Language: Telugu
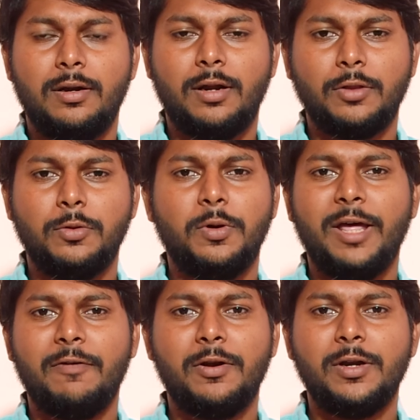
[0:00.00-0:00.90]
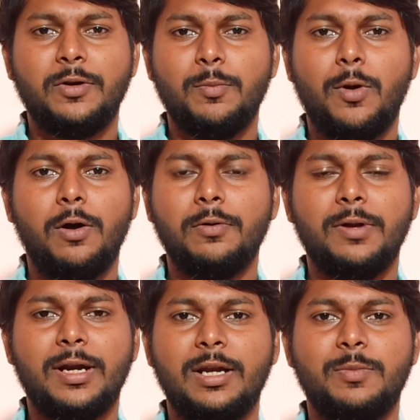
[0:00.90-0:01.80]
నాకు తోడు ఎవరైనా ఉంటే
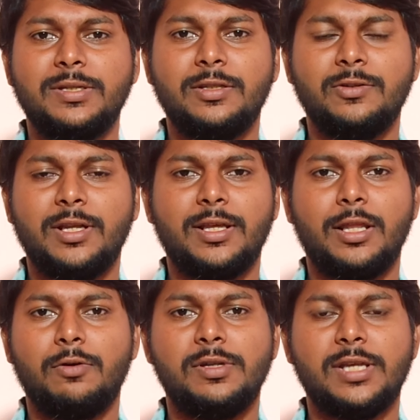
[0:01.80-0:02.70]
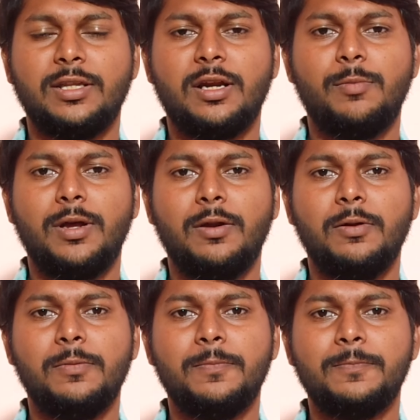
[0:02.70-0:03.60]
బాగున్నాను అనిపిస్తుంటుంది కదా కొన్ని సందర్భాల్లో